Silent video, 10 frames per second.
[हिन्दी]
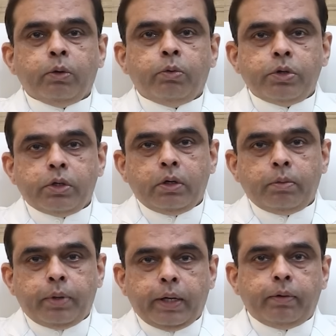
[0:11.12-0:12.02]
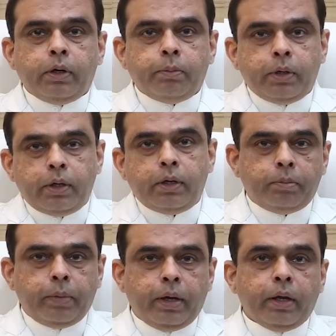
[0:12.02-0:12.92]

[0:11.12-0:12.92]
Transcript: क्यू विजन प्राइवेट लिमिटेड मैं